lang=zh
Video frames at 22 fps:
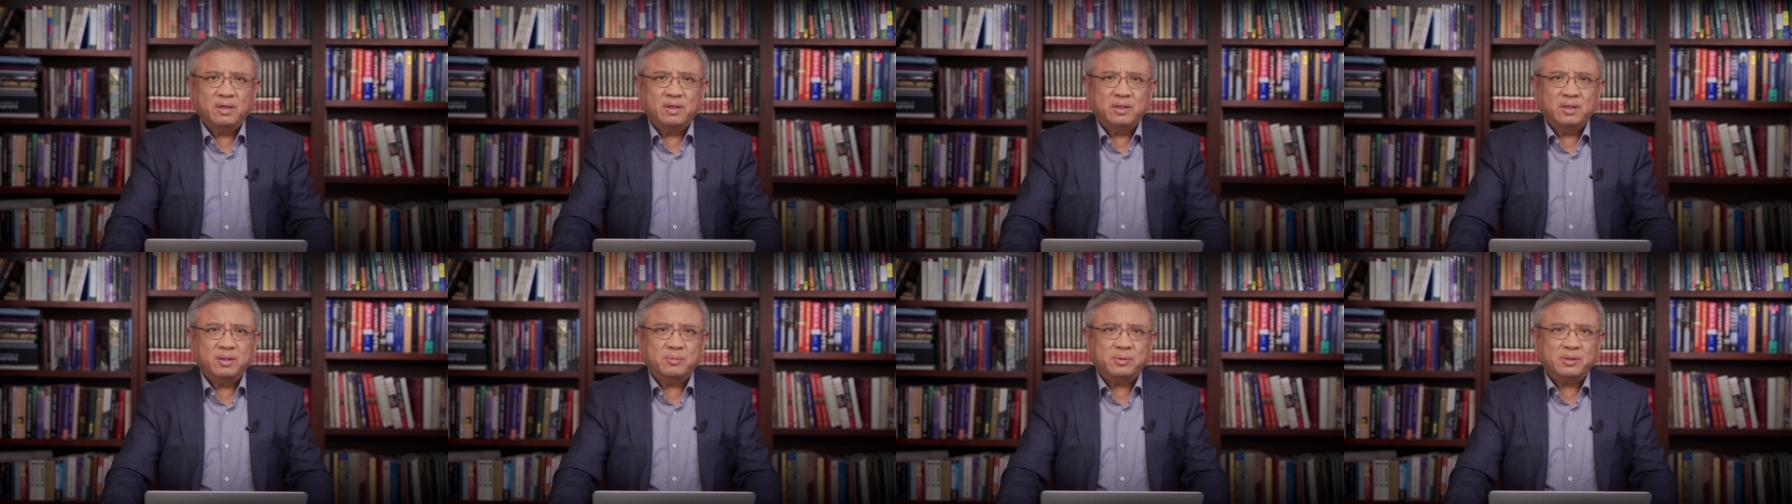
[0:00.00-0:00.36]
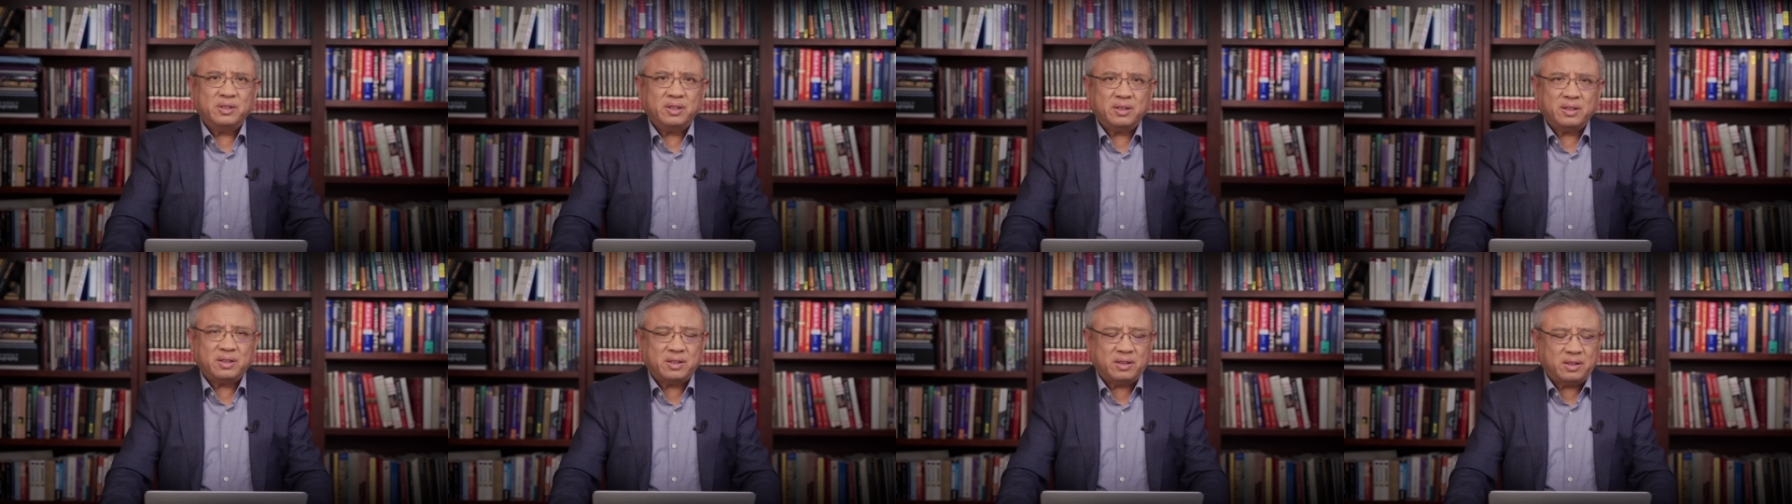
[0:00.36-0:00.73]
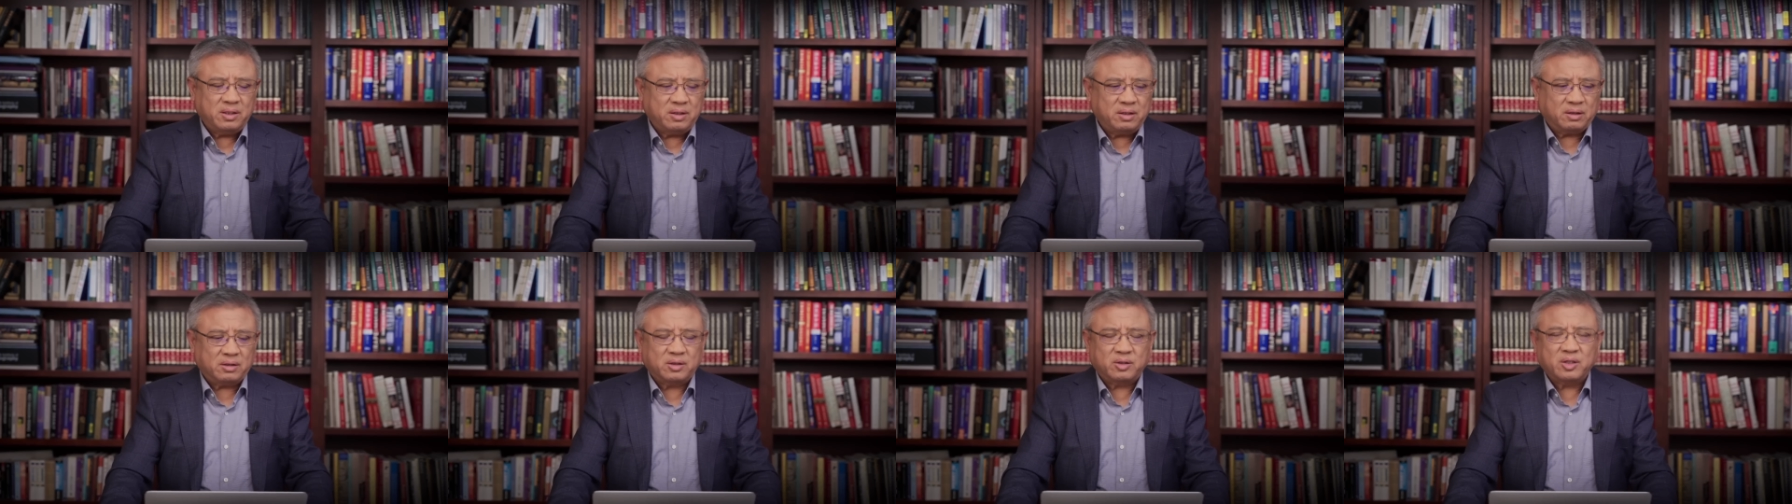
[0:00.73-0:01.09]
那么现在提
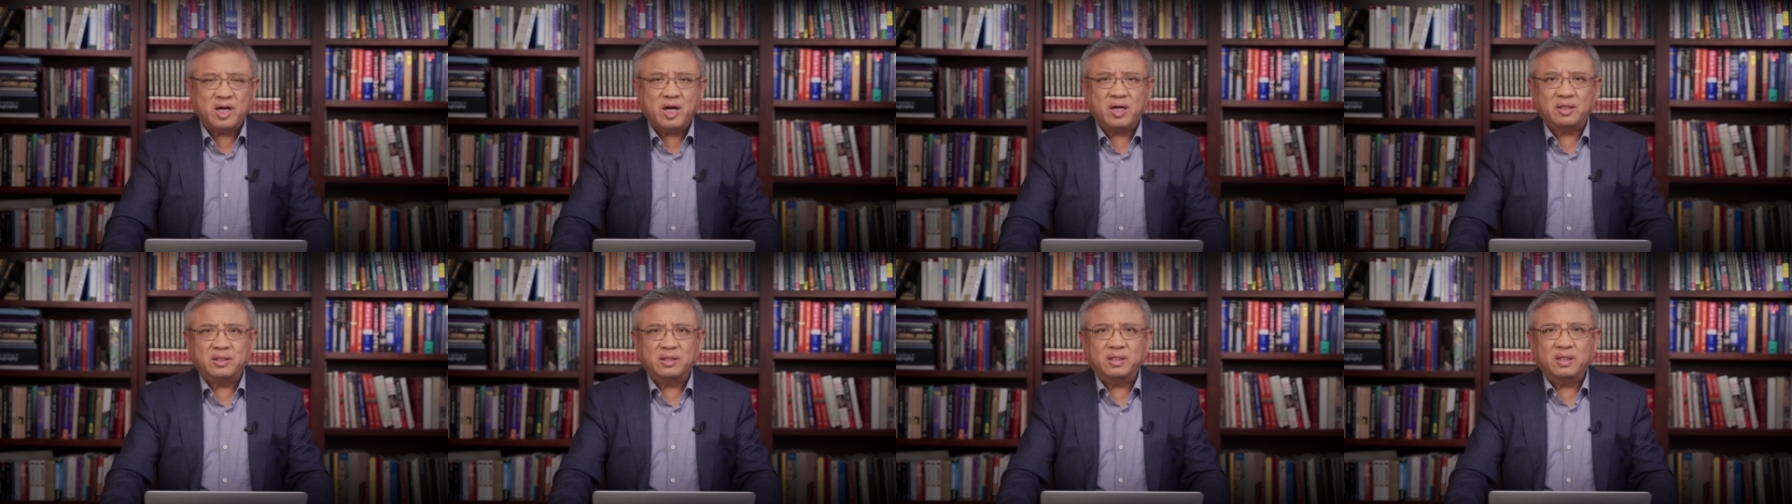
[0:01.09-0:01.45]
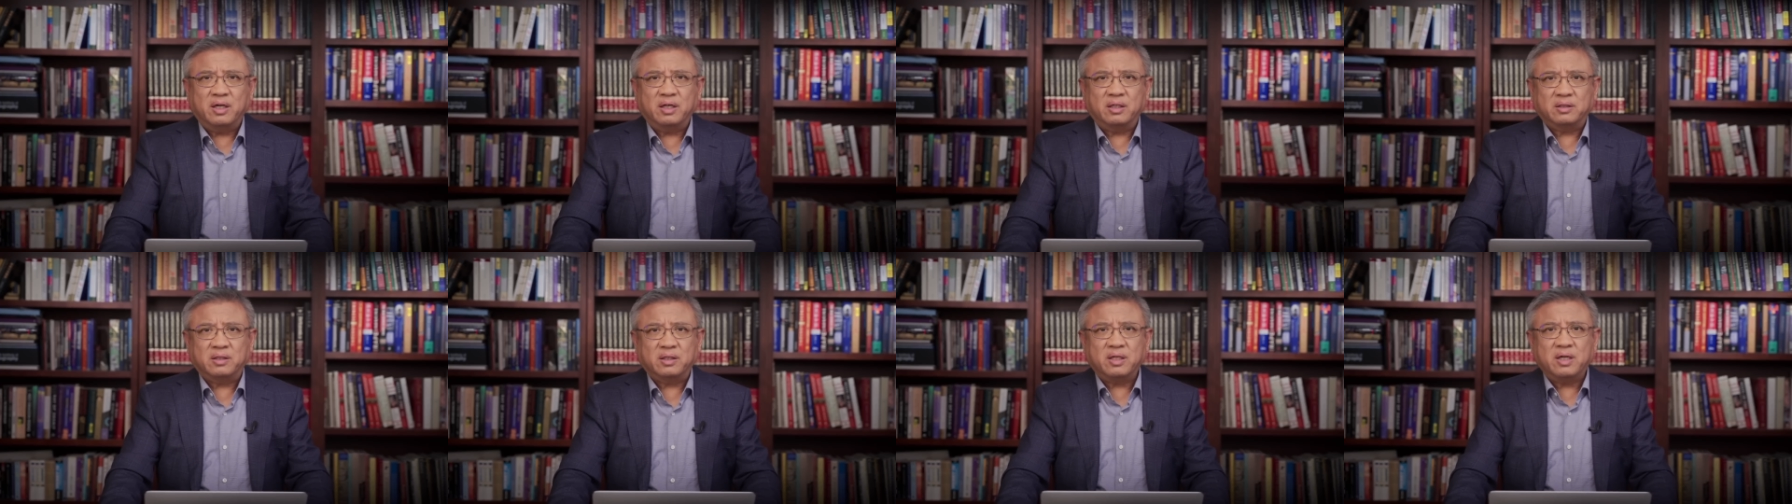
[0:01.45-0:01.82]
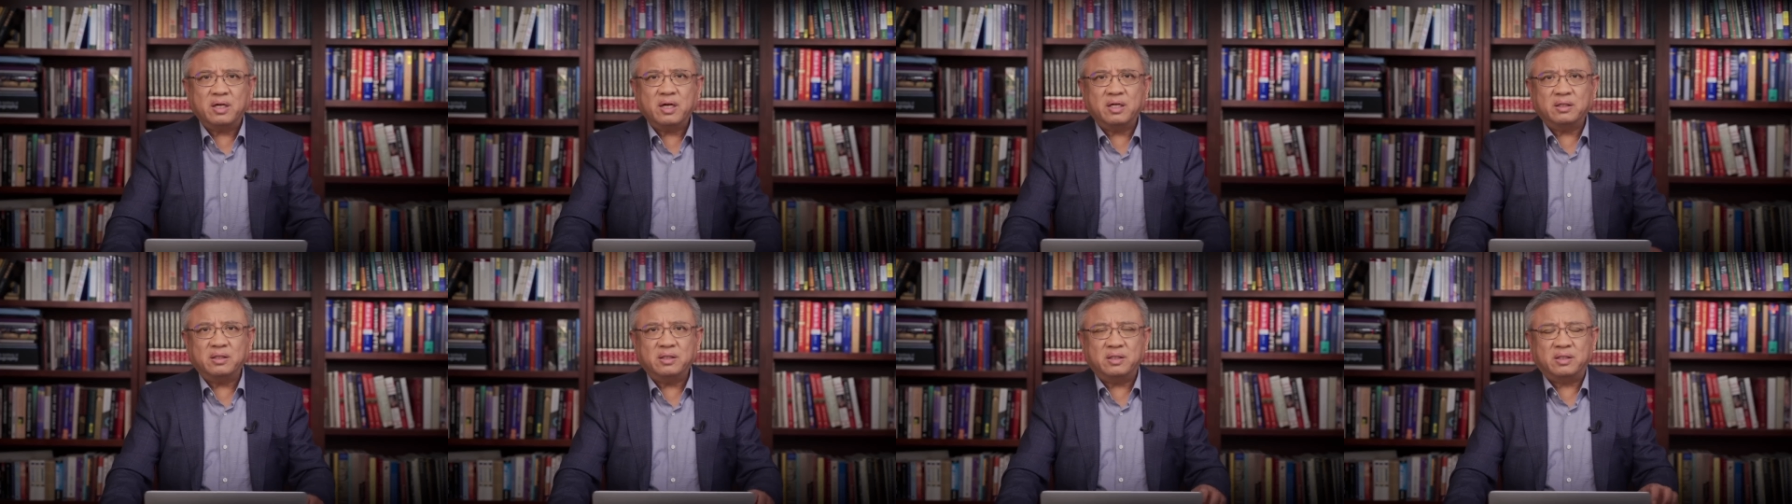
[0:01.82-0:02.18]
到抗议哈，这个
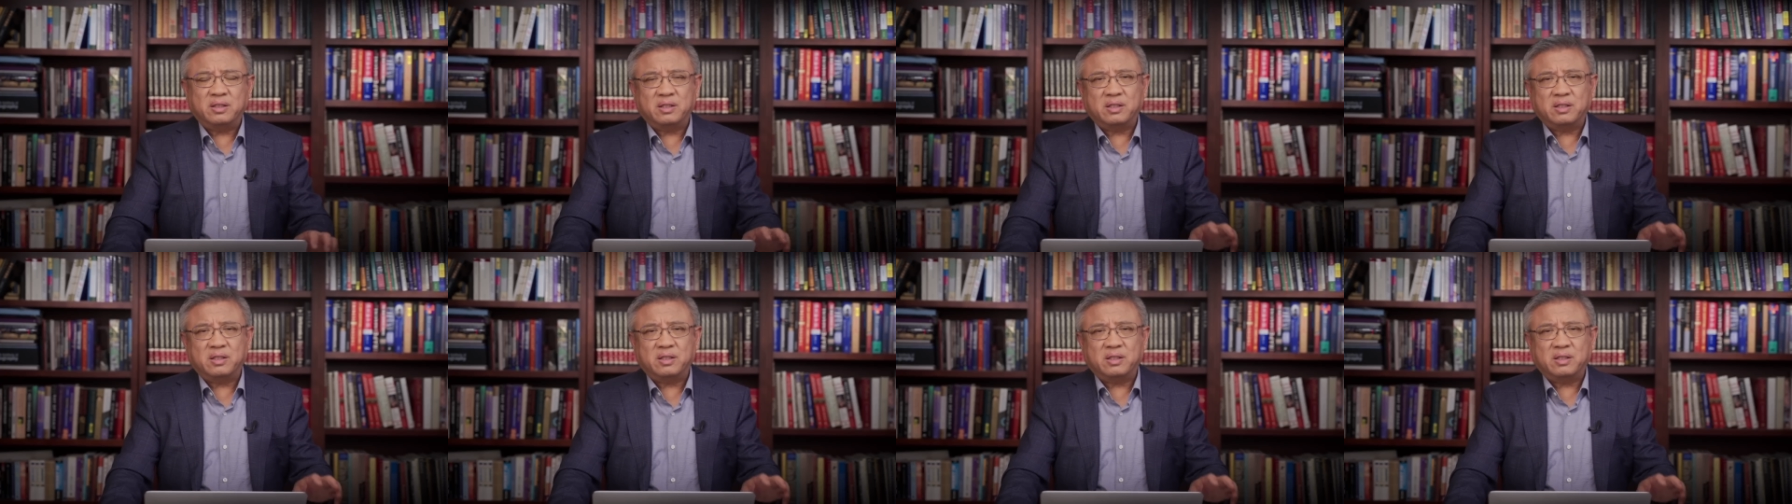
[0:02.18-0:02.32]
抗议实